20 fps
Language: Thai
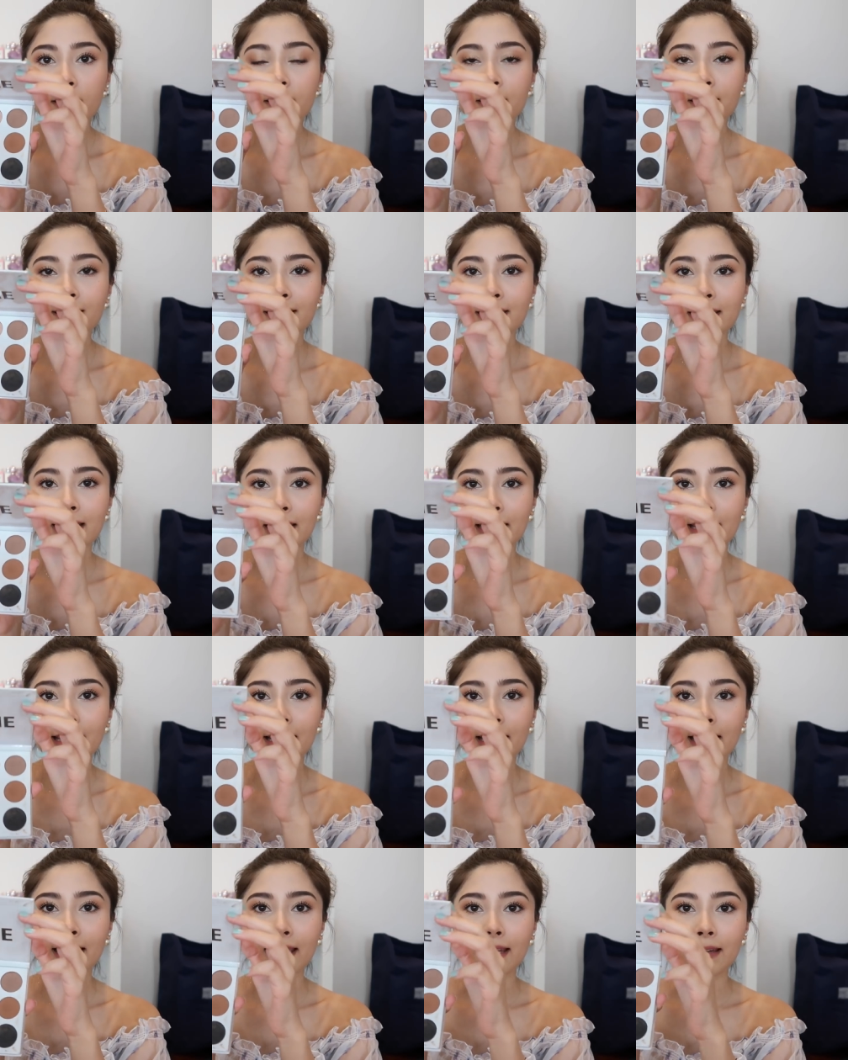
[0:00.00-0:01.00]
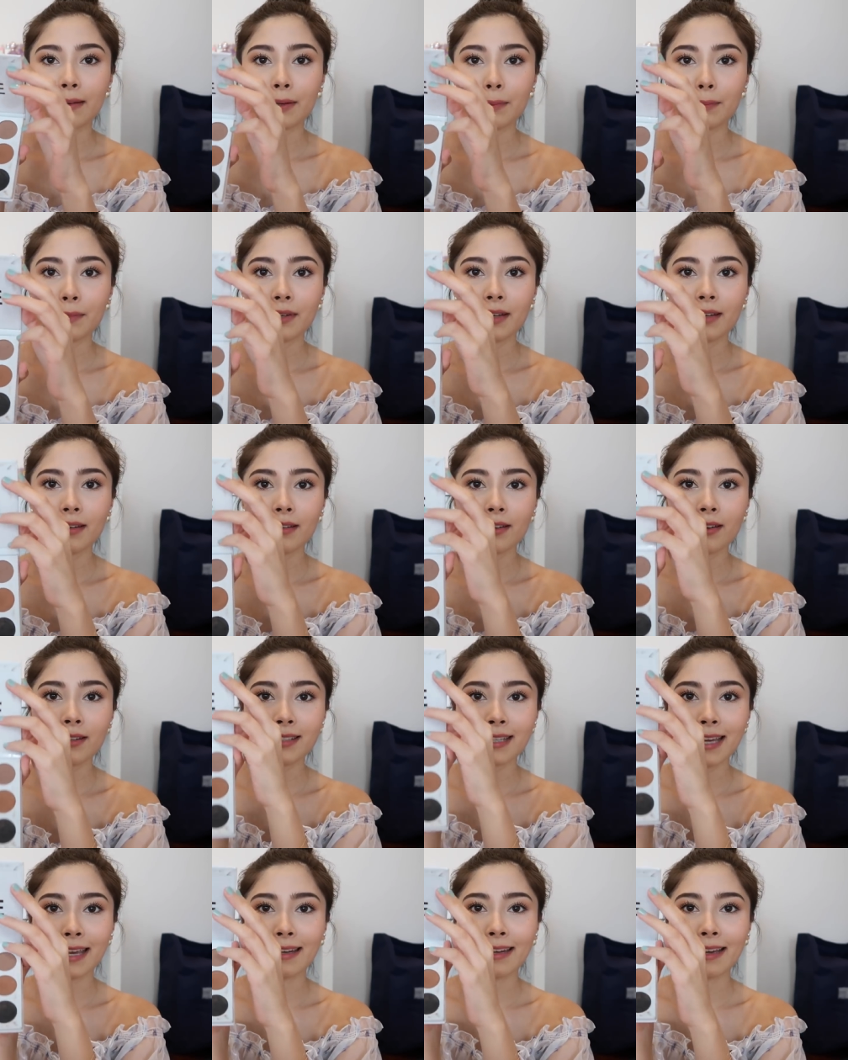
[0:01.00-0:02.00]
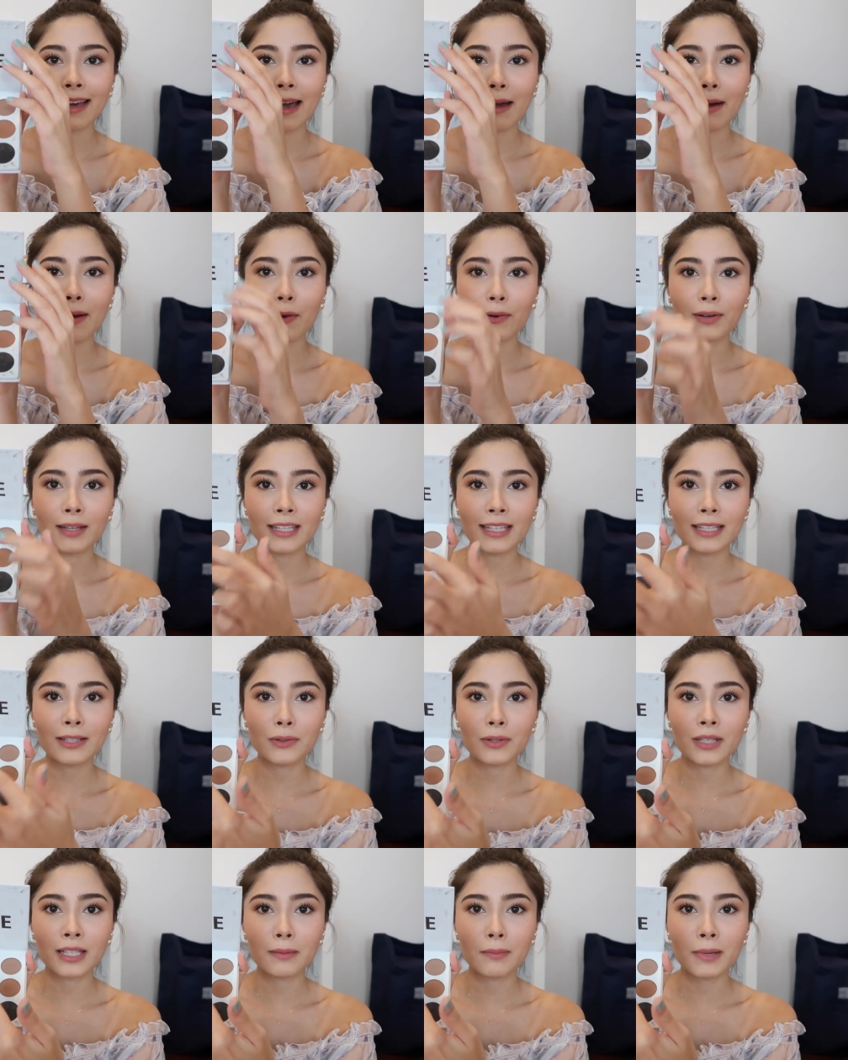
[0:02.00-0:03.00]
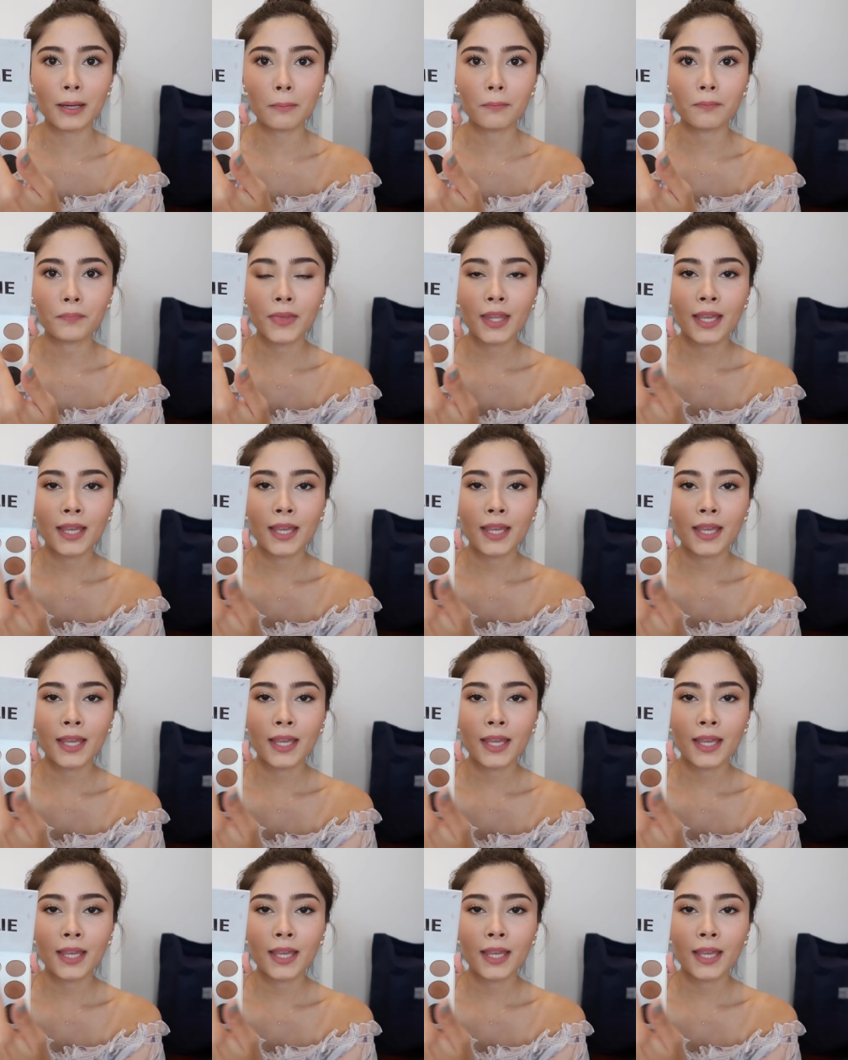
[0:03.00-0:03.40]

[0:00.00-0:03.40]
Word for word: ซึ่งสีอย่างที่เห็นแล้วเห็นก็จะเห็นนะคะของนิกกี้ตรงนี้แบบ